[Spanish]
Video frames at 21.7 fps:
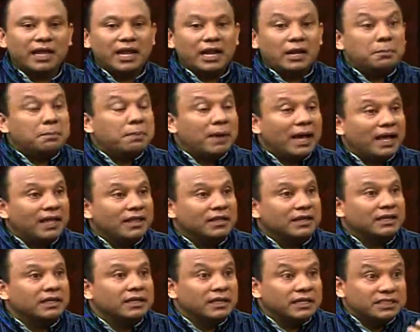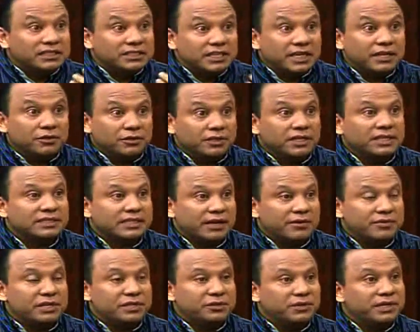el padre, lleno de
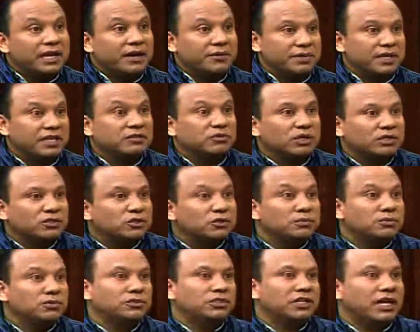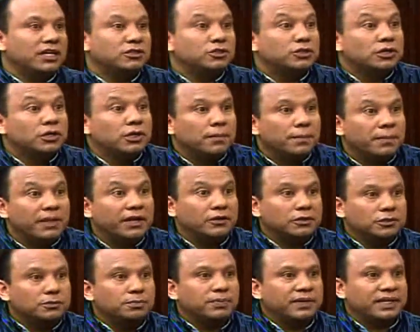sabiduría, viendo a su muchacho
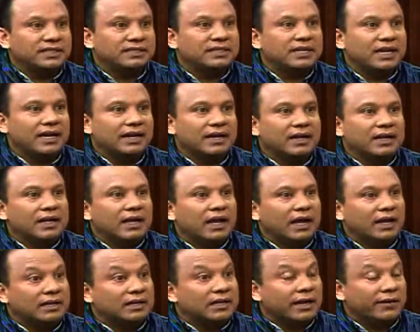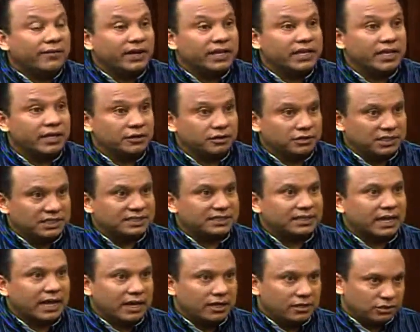menospreciar al caballero
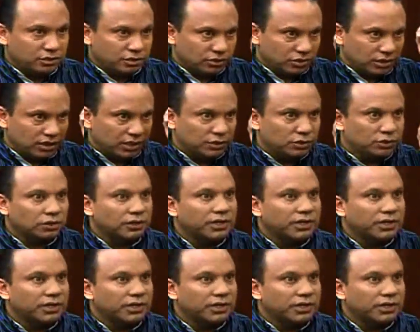descalzo y de